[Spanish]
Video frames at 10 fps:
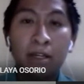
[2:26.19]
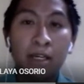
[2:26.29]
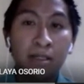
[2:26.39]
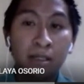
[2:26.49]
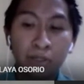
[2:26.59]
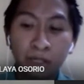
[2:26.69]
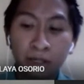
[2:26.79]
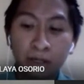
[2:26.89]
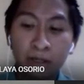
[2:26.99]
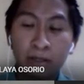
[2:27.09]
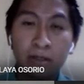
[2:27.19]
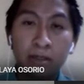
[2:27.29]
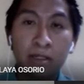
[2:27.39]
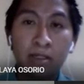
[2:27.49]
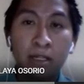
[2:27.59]
Es así
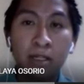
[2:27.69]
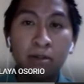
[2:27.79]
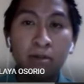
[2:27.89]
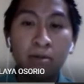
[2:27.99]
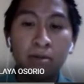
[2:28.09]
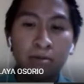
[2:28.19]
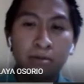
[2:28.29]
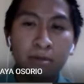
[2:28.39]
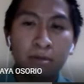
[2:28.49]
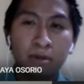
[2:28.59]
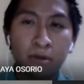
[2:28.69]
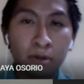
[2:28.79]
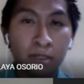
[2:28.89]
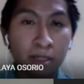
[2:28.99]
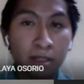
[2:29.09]
que salió
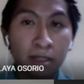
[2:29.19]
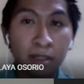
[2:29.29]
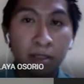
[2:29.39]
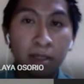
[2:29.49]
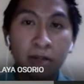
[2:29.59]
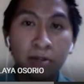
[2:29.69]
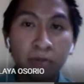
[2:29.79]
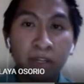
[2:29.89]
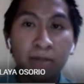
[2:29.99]
otra tendencia de economía,